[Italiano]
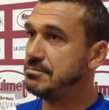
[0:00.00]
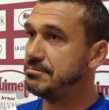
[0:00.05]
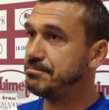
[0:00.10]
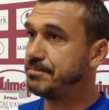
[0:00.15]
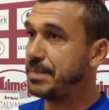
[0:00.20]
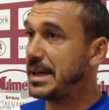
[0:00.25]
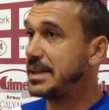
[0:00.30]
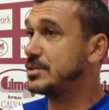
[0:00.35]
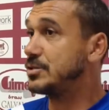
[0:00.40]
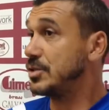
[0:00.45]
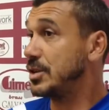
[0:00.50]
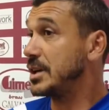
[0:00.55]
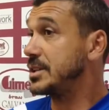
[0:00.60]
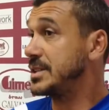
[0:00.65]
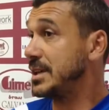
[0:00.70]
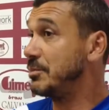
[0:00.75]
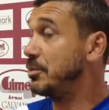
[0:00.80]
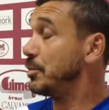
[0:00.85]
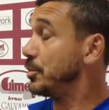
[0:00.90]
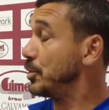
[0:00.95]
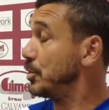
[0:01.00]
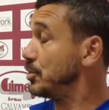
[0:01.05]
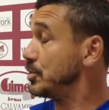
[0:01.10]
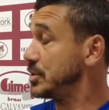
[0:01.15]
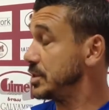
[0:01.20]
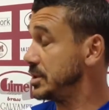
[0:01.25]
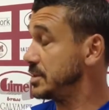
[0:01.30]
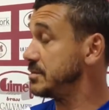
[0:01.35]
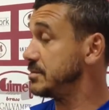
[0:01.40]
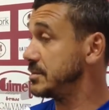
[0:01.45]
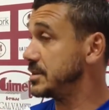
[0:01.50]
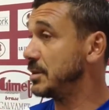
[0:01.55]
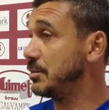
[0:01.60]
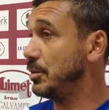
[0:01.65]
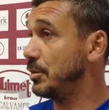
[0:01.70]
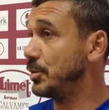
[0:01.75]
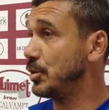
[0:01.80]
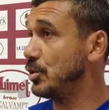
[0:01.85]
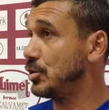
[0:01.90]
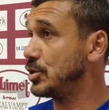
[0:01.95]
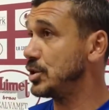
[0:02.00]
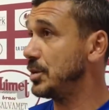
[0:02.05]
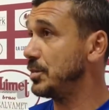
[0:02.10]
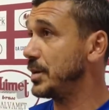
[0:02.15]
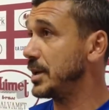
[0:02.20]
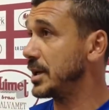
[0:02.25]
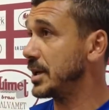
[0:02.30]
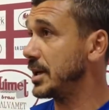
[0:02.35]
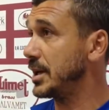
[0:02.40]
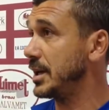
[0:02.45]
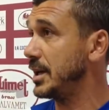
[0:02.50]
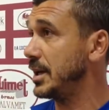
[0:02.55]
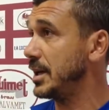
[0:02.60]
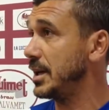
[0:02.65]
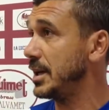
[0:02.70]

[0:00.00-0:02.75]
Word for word: penso che siamo pronti, siamo pronti perché